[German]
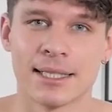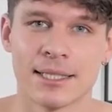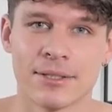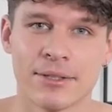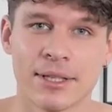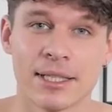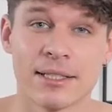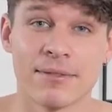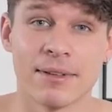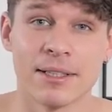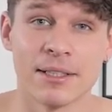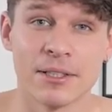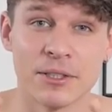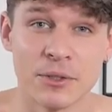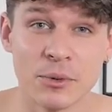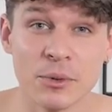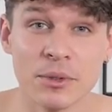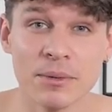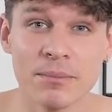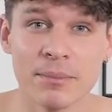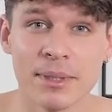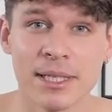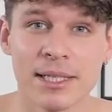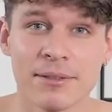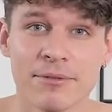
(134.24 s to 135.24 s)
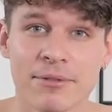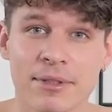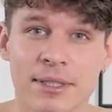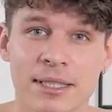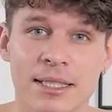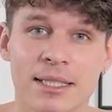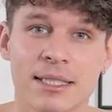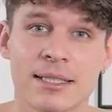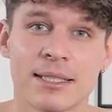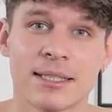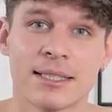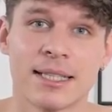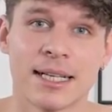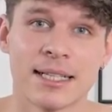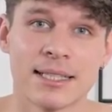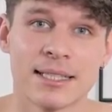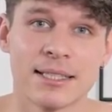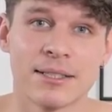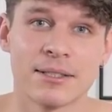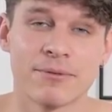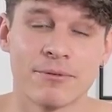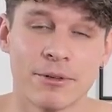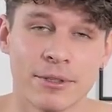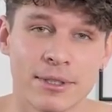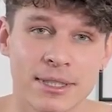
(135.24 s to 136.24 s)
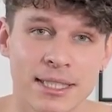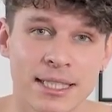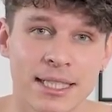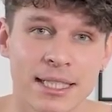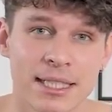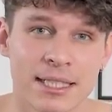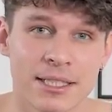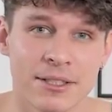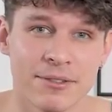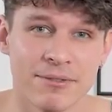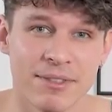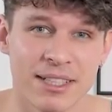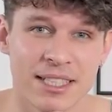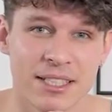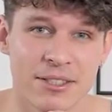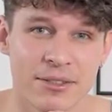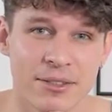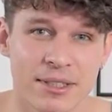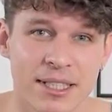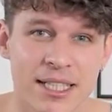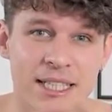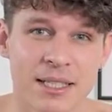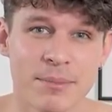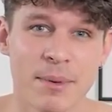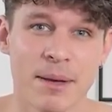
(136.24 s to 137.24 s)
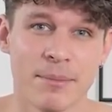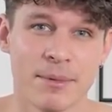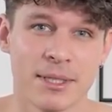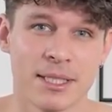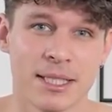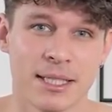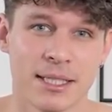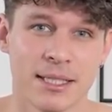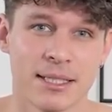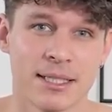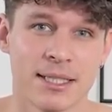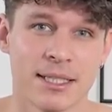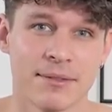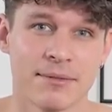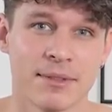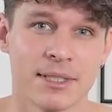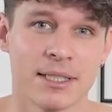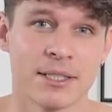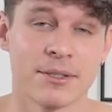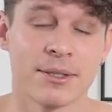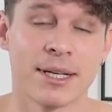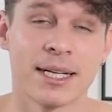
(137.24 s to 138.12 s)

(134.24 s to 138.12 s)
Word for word: hast du jetzt, wenn du ein Bild findest, das von dir ist und was du nicht mehr im Internet sehen willst?